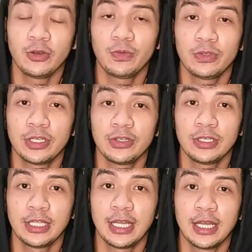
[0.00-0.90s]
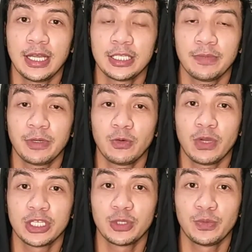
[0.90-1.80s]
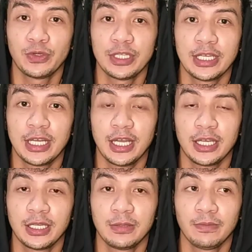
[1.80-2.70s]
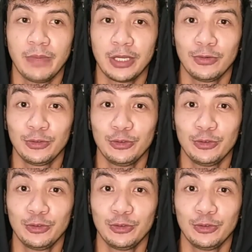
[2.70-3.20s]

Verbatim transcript: you po sa inyong lahat sa pag-watch po ng aking bagong